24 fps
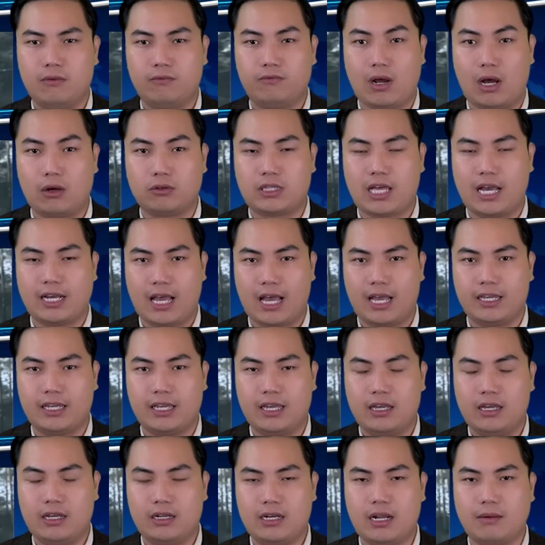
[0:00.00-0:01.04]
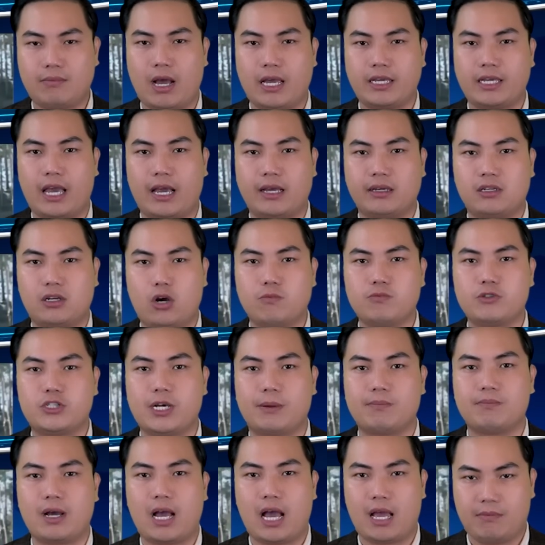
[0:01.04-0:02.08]
vào tháng 2 năm
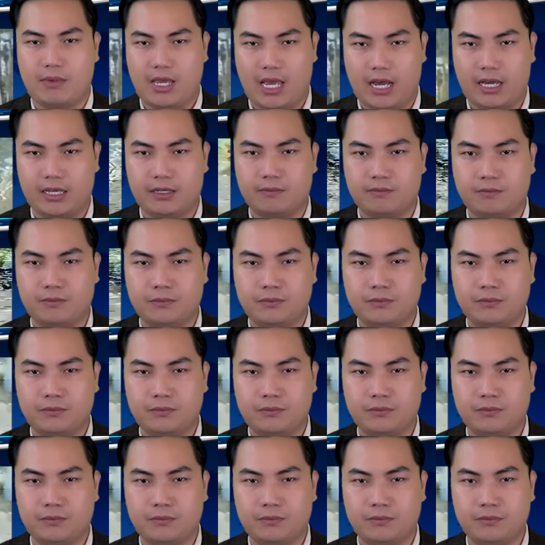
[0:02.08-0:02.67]
2022.